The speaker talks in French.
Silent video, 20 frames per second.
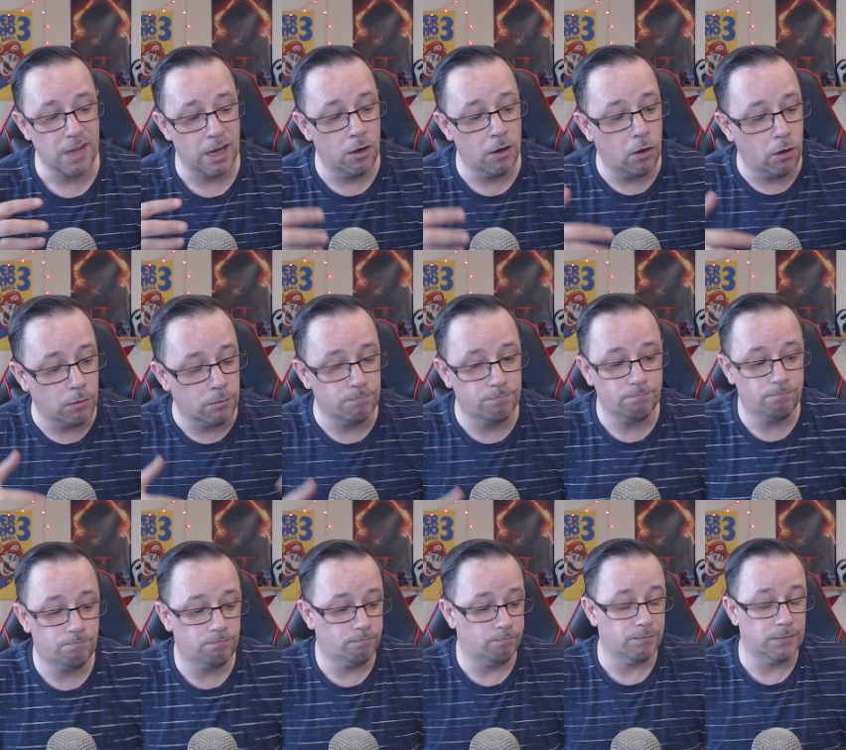Alors,
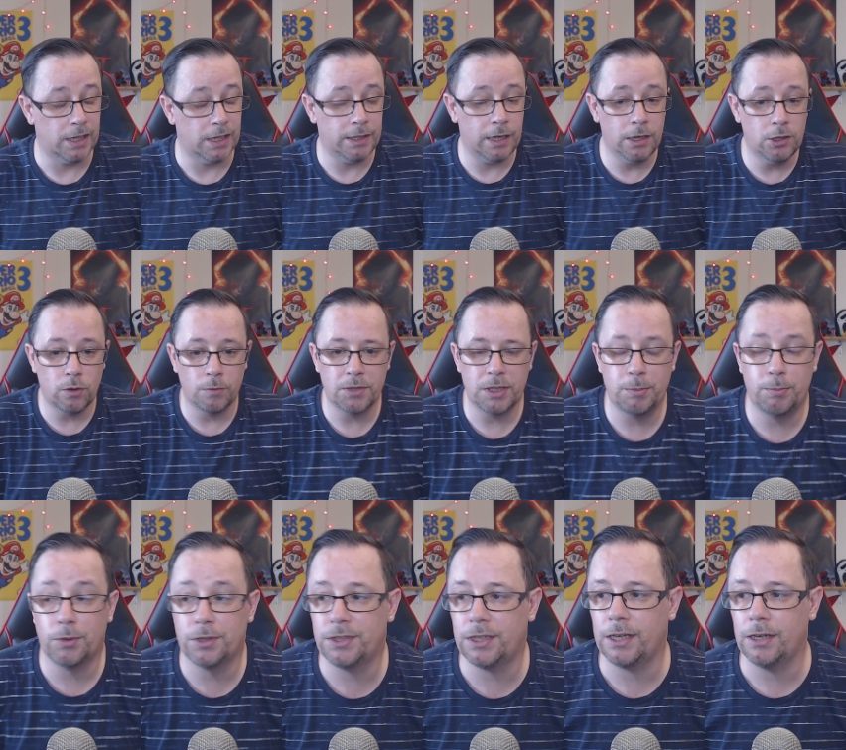Analysons un petit
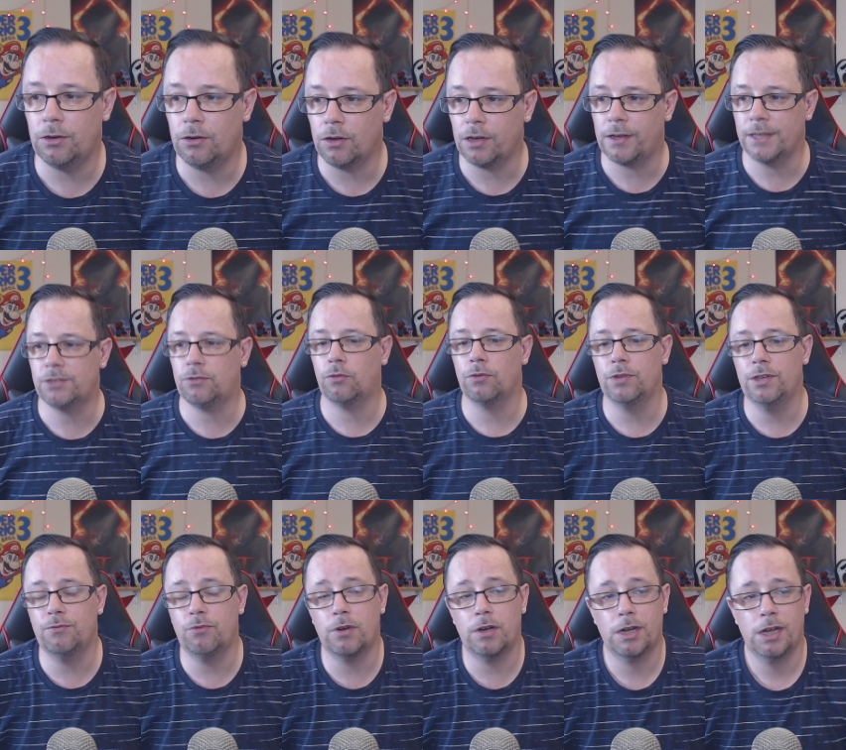peu ce trailer, qu'est-ce qu'on
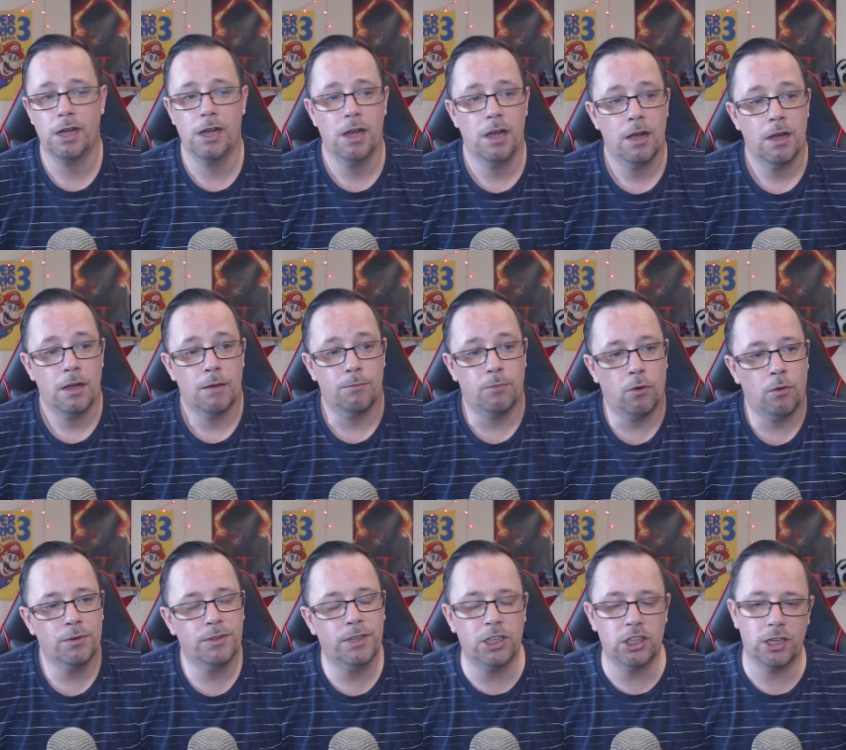y voit
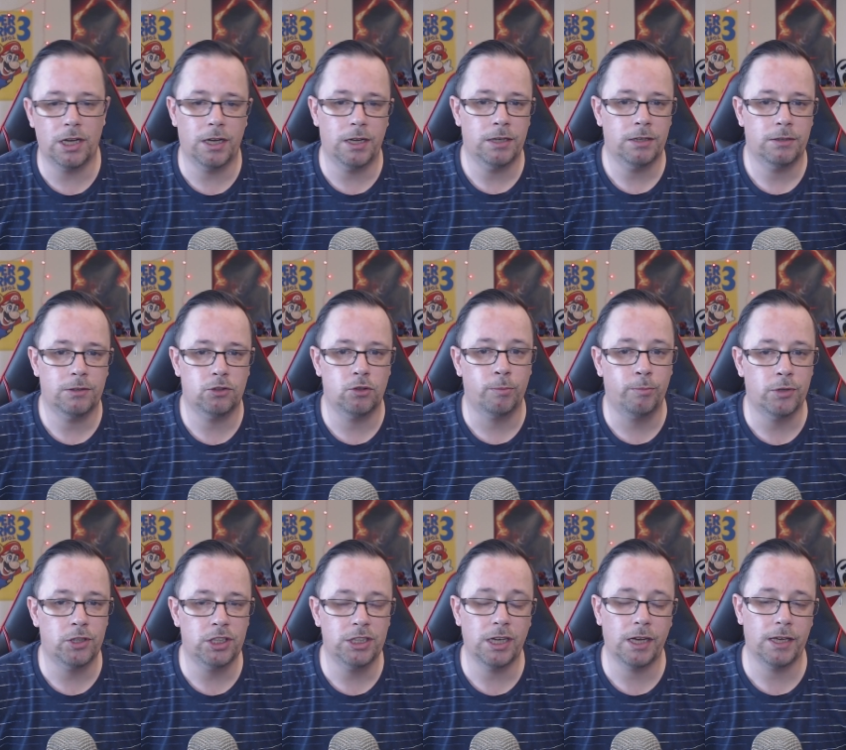Bon, déjà, ce
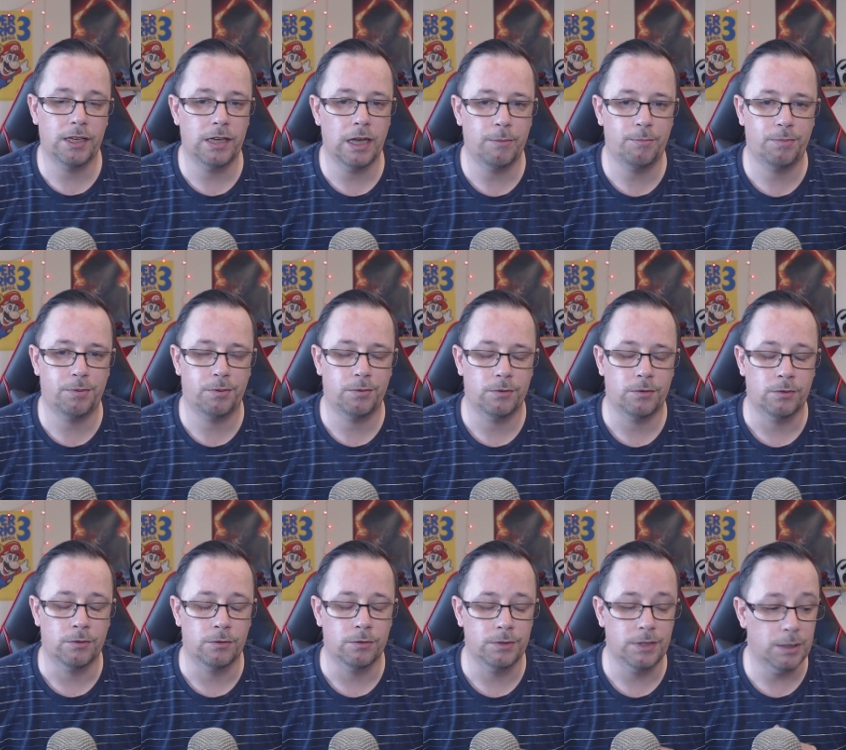petit récap
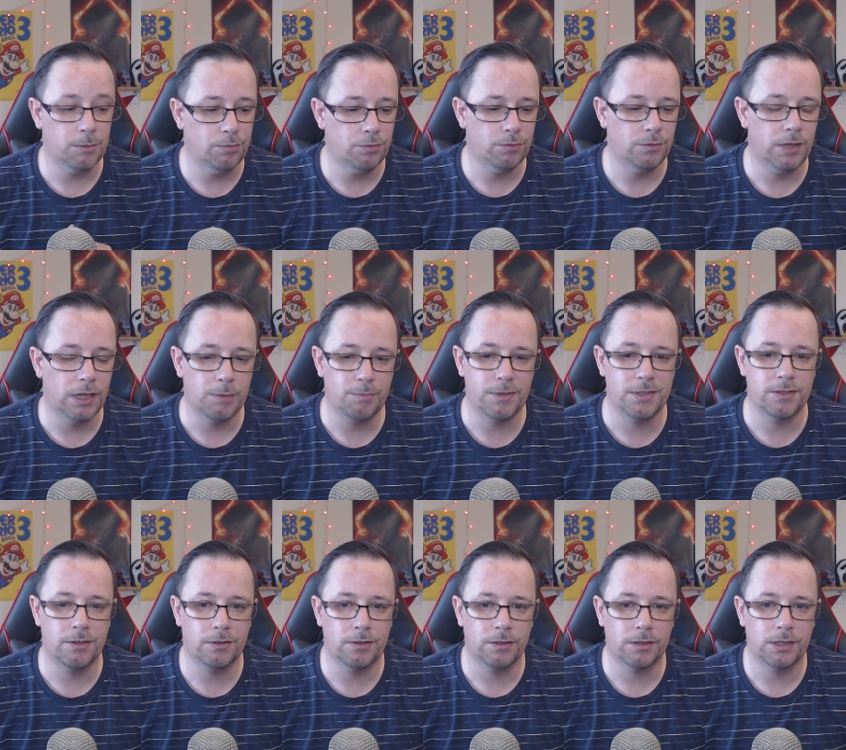au début de
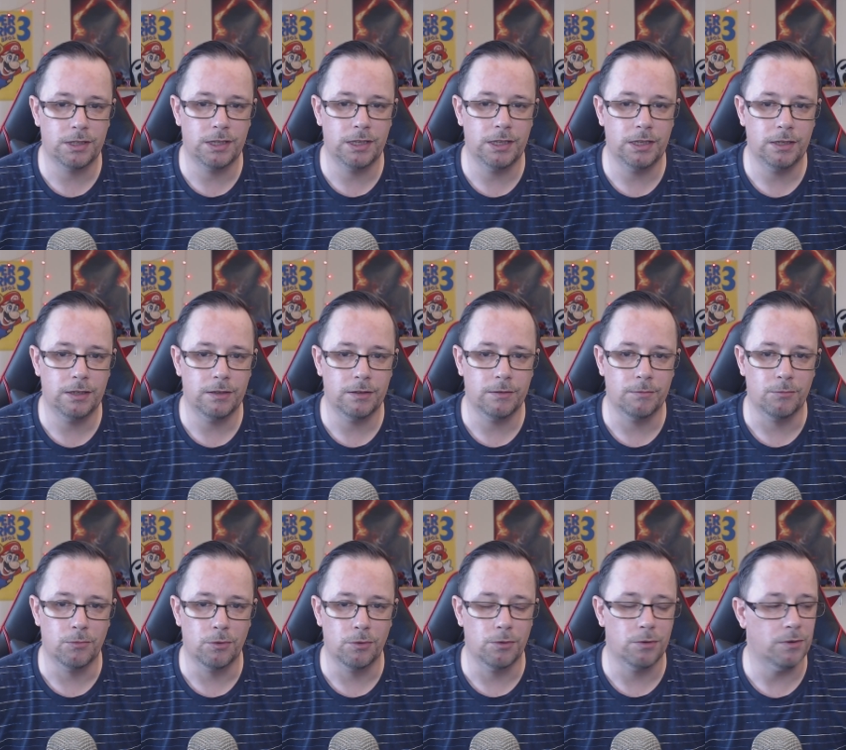l'épisode qui
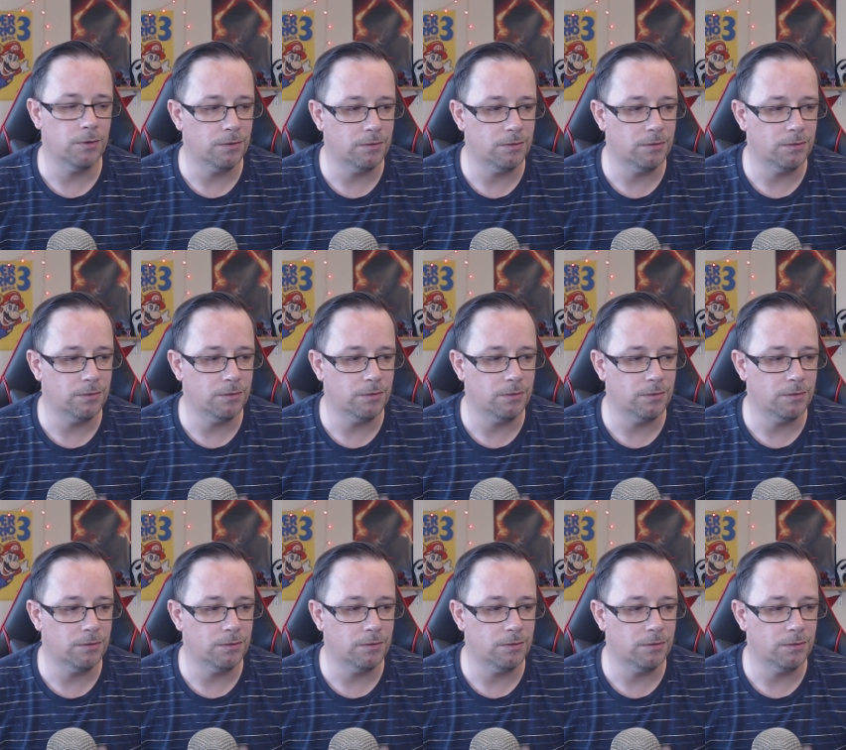me